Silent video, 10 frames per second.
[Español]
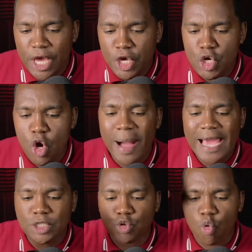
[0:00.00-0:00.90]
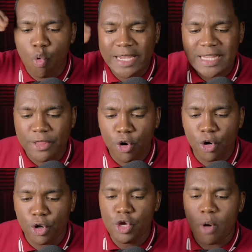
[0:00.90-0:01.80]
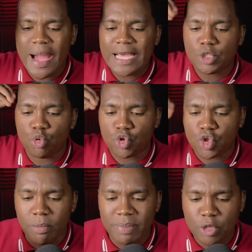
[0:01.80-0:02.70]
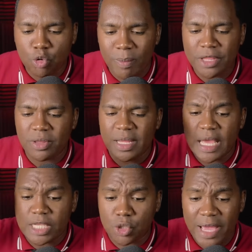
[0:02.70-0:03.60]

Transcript: Jehová es tu guardador, Jehová es tu sombra, tu mano derecha.